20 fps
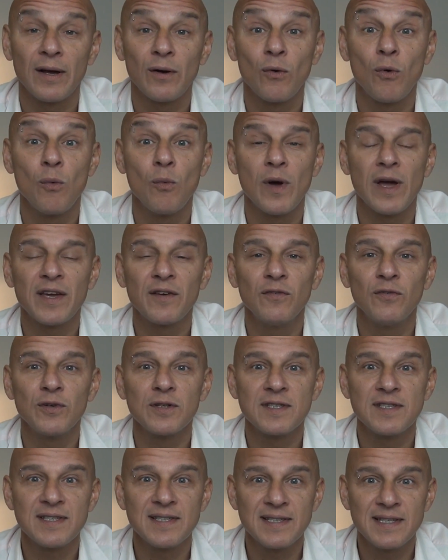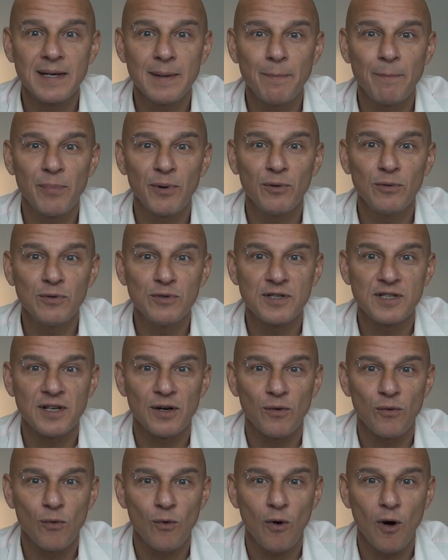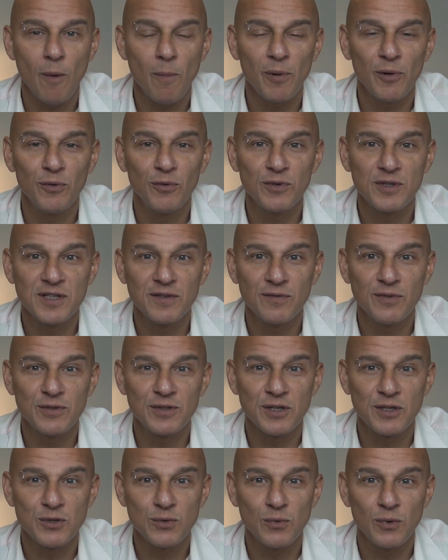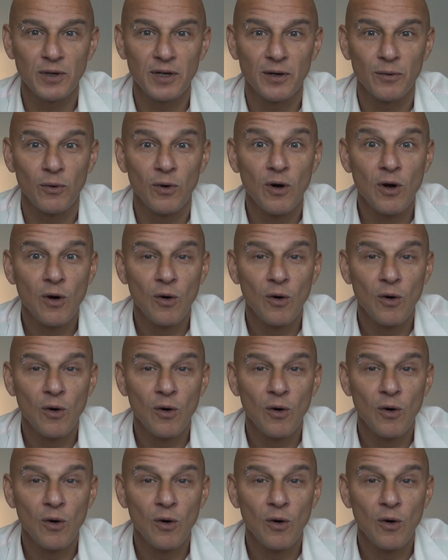como é que você pronuncia? Qual pronúncia você escolheu?